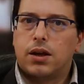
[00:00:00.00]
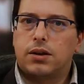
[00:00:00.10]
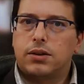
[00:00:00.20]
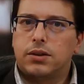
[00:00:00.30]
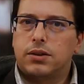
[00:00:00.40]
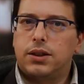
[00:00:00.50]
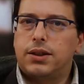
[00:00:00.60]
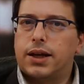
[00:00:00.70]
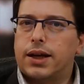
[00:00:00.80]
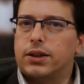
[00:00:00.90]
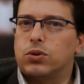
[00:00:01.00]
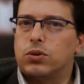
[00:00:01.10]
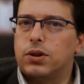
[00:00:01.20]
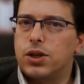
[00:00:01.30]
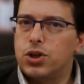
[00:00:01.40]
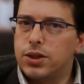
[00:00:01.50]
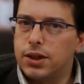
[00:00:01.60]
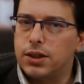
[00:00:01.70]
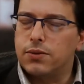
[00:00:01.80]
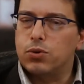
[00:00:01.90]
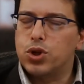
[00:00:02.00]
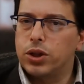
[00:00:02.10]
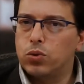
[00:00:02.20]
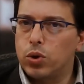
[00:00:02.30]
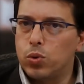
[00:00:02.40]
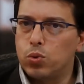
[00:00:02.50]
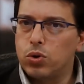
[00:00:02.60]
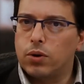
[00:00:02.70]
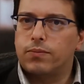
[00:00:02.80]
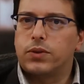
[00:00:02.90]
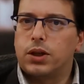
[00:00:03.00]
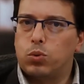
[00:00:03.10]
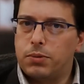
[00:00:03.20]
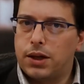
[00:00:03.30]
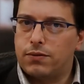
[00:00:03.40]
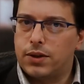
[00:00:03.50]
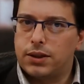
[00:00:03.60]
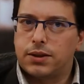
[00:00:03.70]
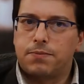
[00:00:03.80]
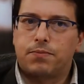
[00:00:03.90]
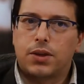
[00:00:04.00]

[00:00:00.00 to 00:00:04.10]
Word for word: eh, il decreto legislativo 101 del 2020.